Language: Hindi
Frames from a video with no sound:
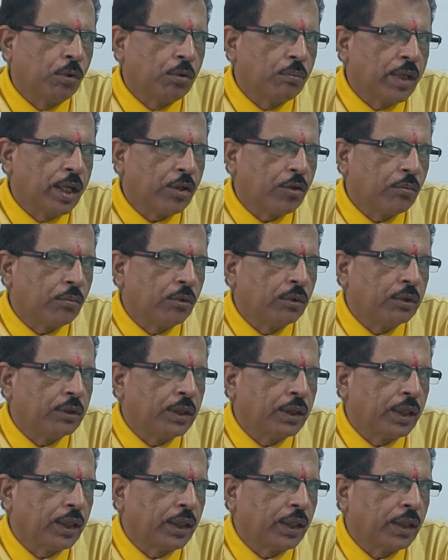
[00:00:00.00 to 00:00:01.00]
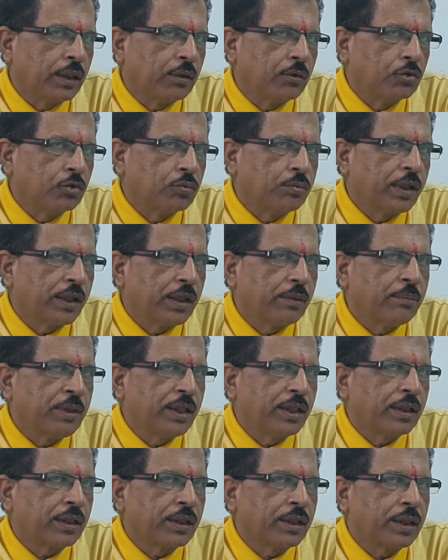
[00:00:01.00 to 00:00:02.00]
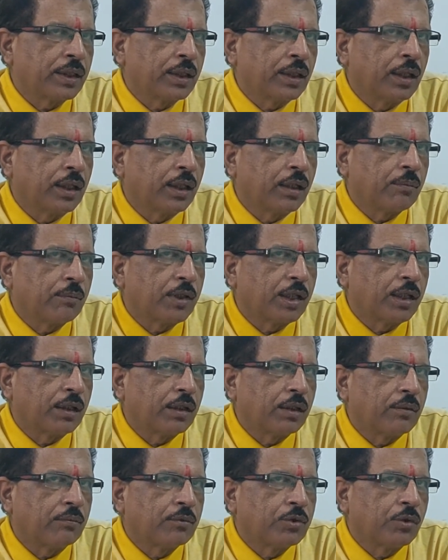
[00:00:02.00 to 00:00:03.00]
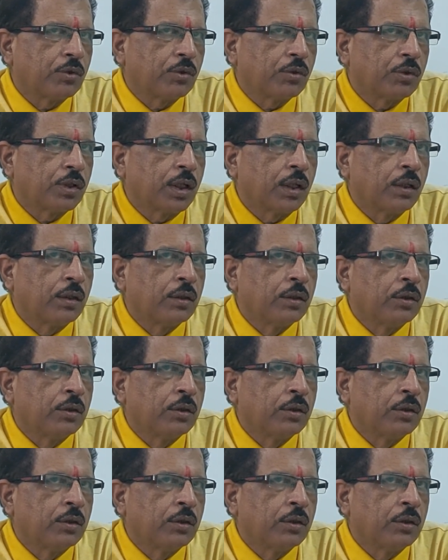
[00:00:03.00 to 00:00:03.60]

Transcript: बोन मैरो बोलते हैं उसमें कमी कर देगा अगर मंगल कमजोर होगा